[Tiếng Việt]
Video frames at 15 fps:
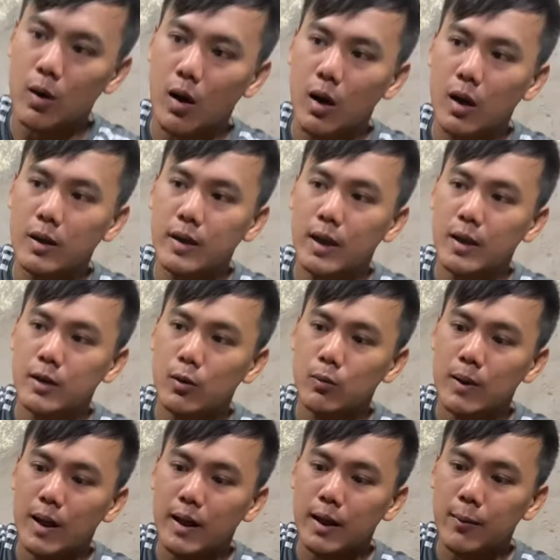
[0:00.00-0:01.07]
có để chúng
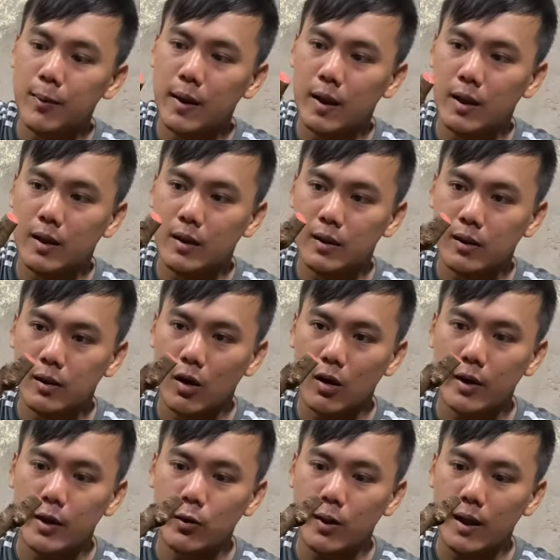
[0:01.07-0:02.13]
ta ghép ha, có
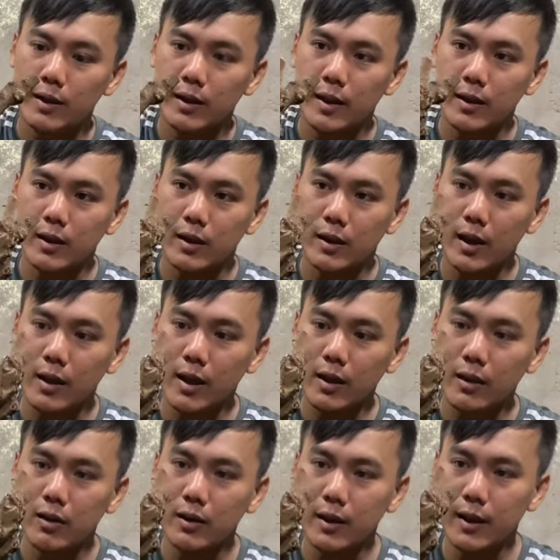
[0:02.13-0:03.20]
điều các gì các các
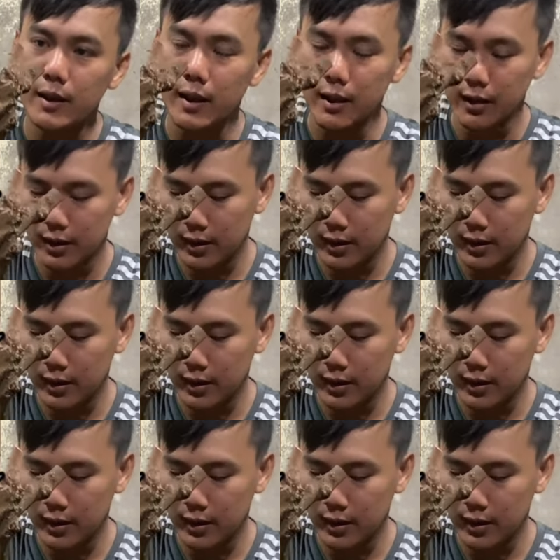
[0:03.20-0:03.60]
hướng anh chị.